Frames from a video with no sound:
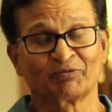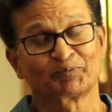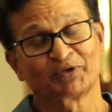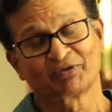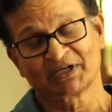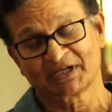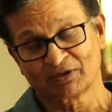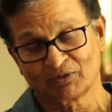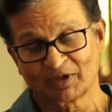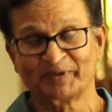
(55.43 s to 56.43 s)
విప్లవం కన్నా
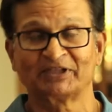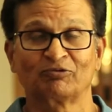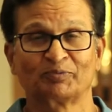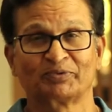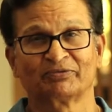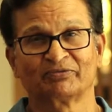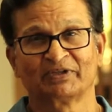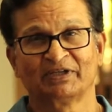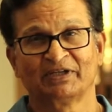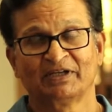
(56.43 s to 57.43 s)
కూడా పెద్ద విప్లవం
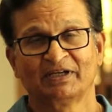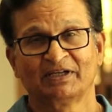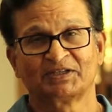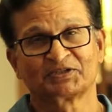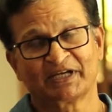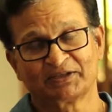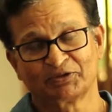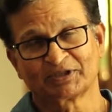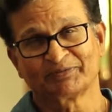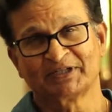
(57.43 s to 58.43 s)
ఇది
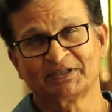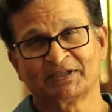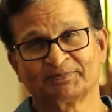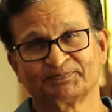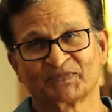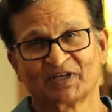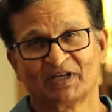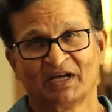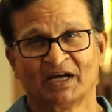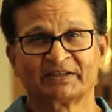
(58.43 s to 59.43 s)
శాంతియుతమైంది
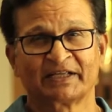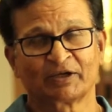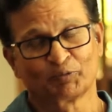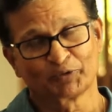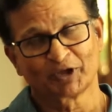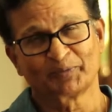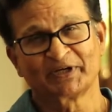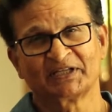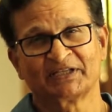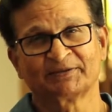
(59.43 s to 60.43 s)
అందరికీ
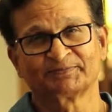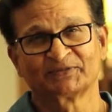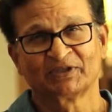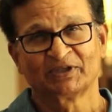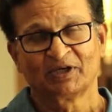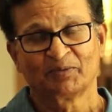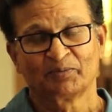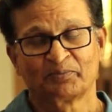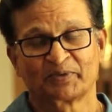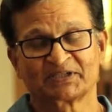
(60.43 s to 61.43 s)
ఉపయోగపడేది
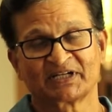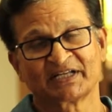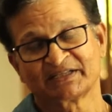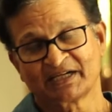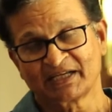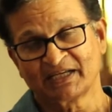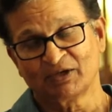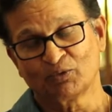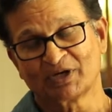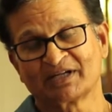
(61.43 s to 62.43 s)
ప్రజలందరికీ
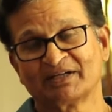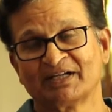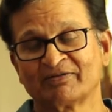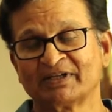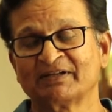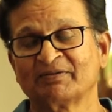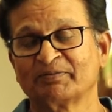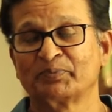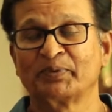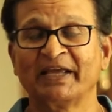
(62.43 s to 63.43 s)
ఒక లెవలింగ్
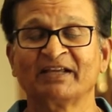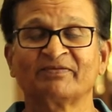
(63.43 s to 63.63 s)
ప్లేయింగ్